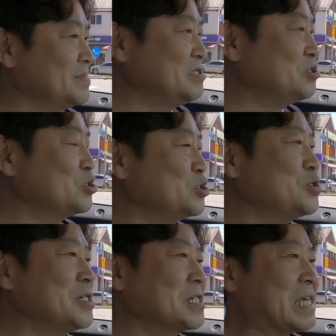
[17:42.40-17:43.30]
이런 건
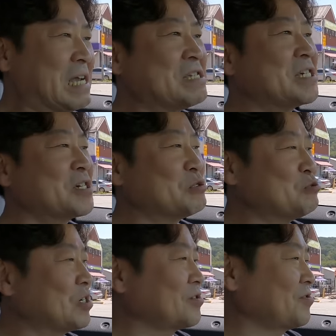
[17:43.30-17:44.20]
출고할 때 자신 있게
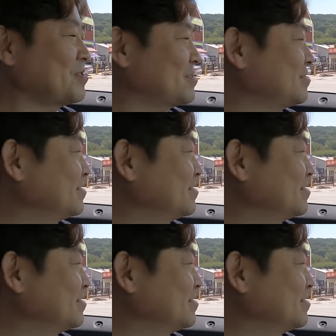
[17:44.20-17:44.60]
출고할 수 있거든